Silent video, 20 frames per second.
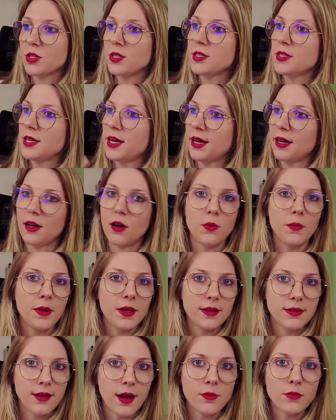E se ela
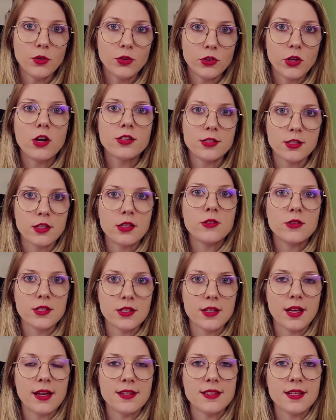aumentar
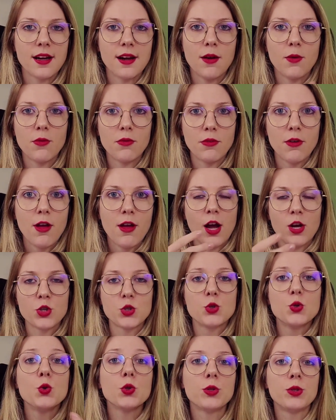monócitos, né? Se ela
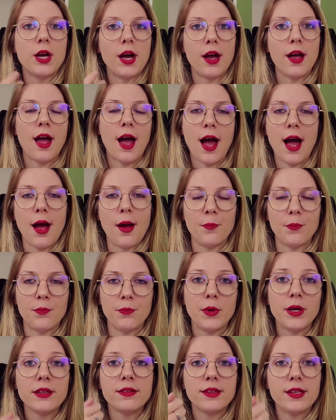ajuda a
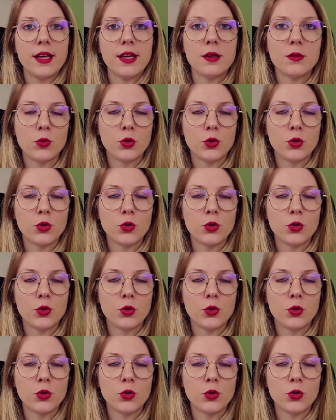manter